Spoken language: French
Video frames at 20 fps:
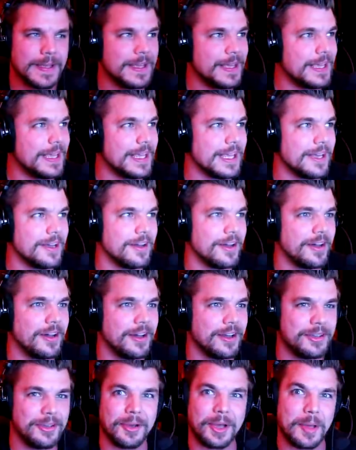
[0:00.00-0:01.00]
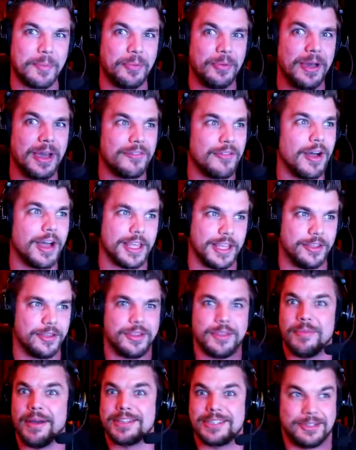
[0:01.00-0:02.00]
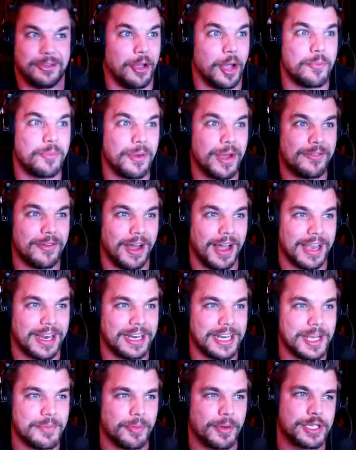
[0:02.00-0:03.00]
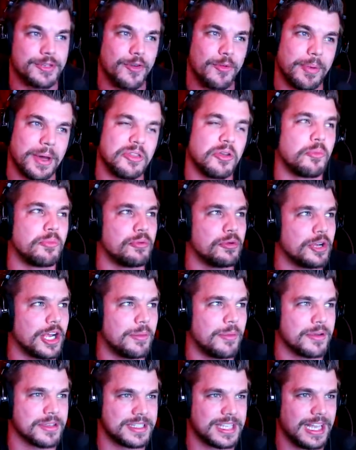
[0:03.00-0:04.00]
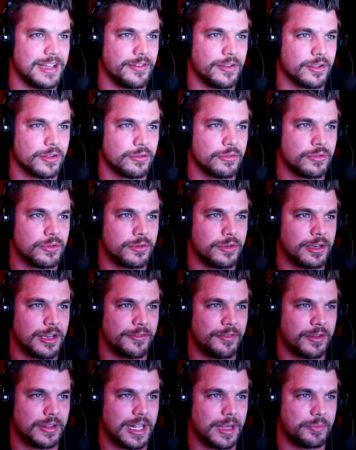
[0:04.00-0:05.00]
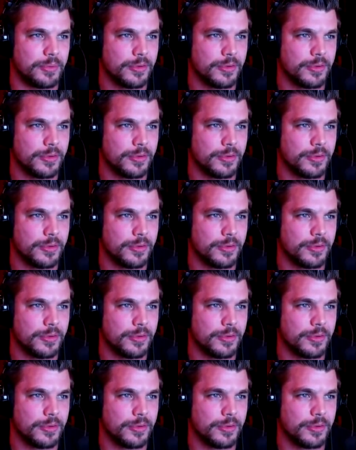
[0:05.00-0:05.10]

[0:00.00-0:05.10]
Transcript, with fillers: Et euh, il aurait pu avoir, il, aurait pu avoir un clip. Je veux pas non plus commencer à vendre, la, la